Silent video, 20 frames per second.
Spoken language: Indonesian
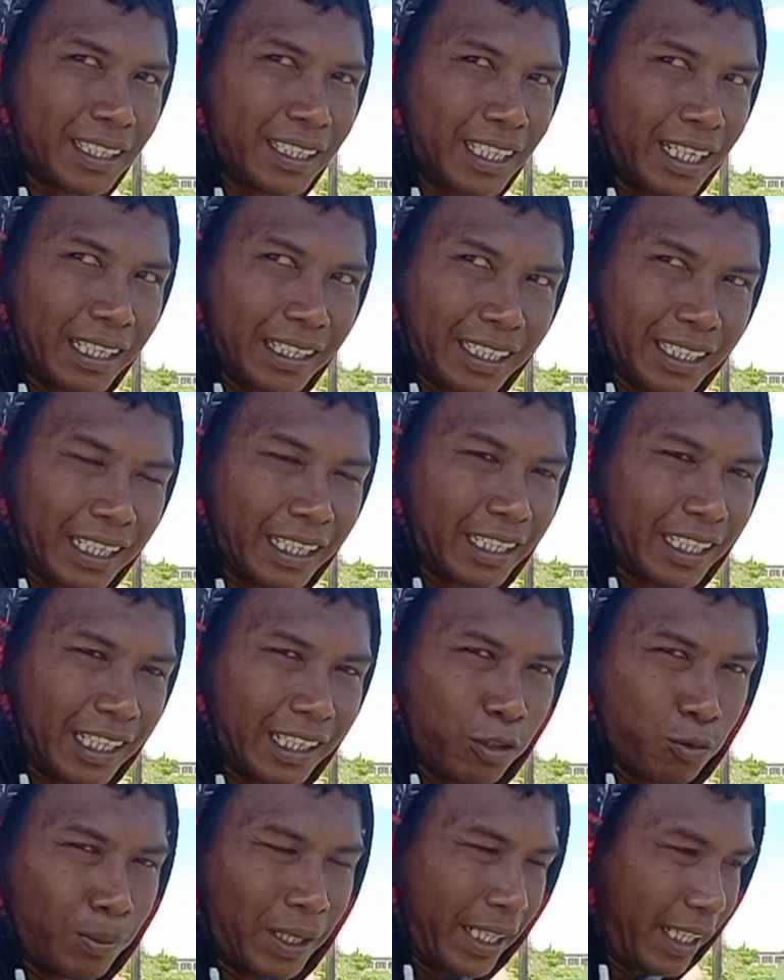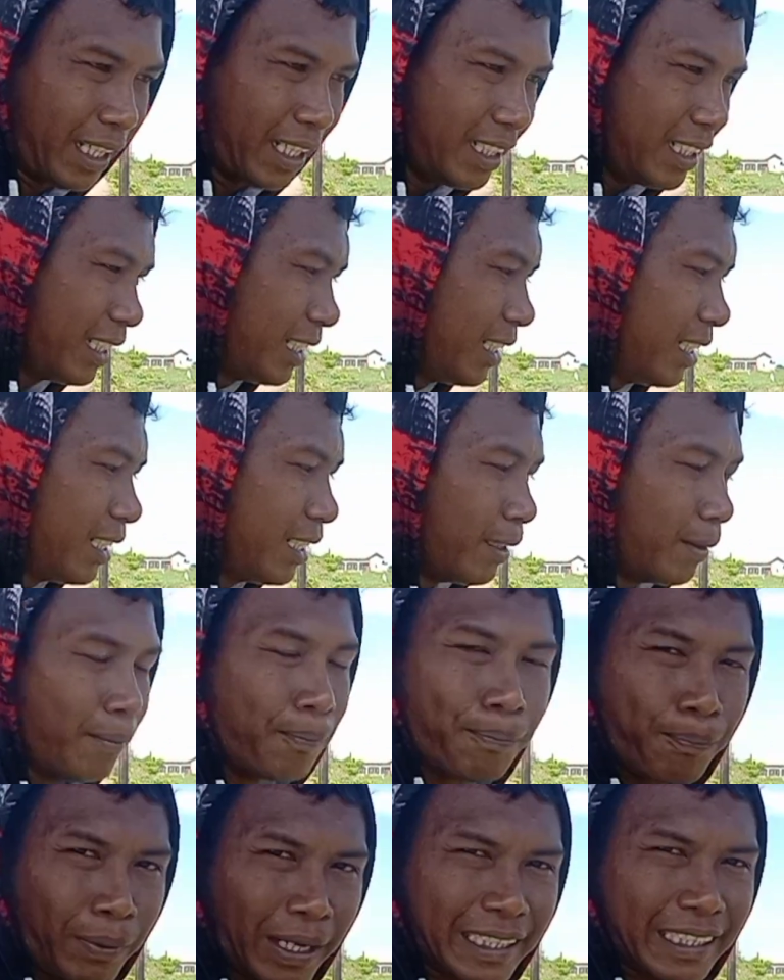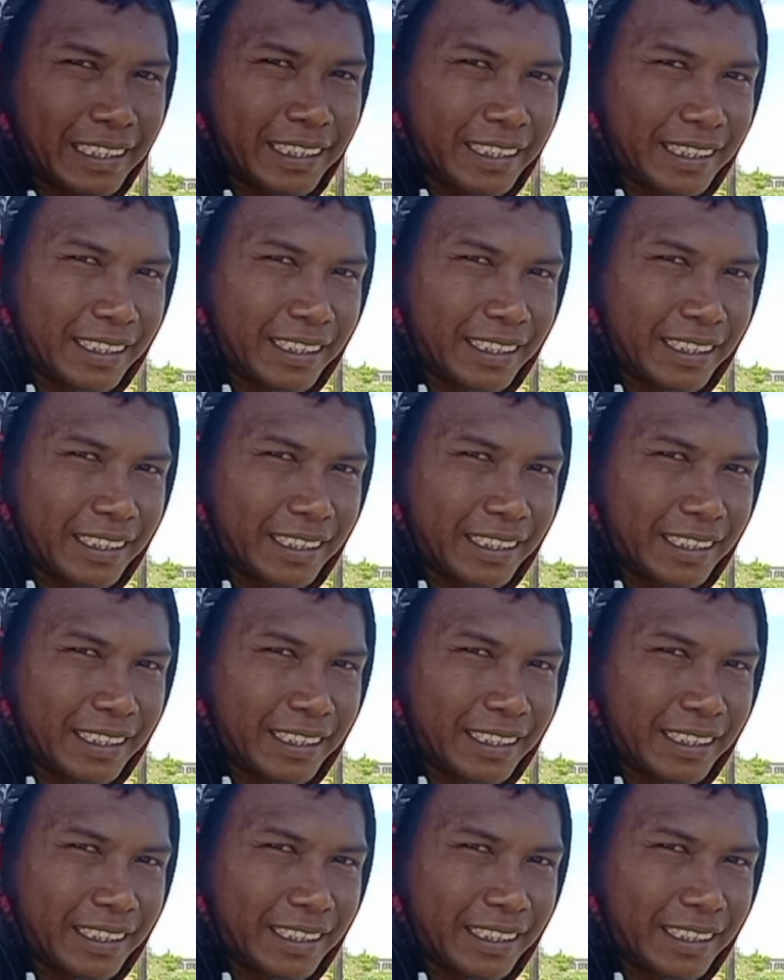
dan ikannya ya lumayan empat